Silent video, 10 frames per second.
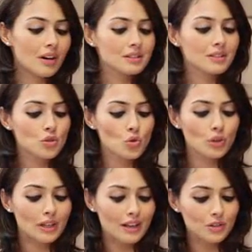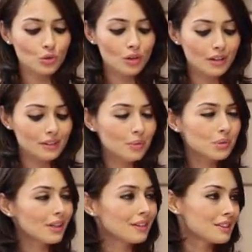Aslında çok gelen sorulardan
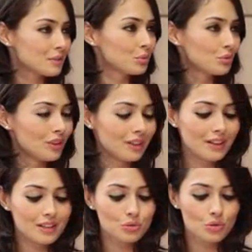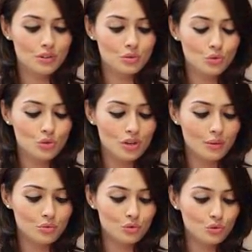bir tanesi bu. E, az sonra
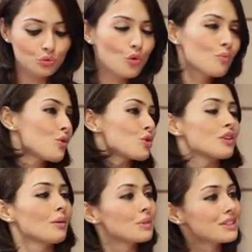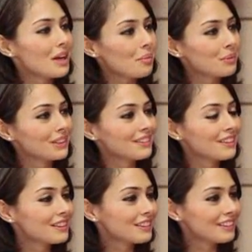soracağım soru doğum borçlanması yapmanın
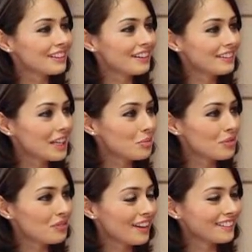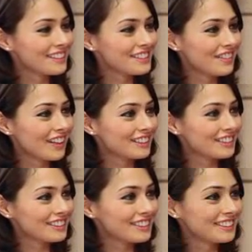kadınlara ne gibi faydası
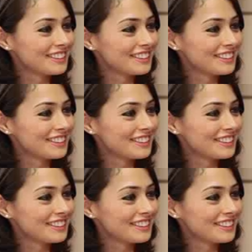vardır?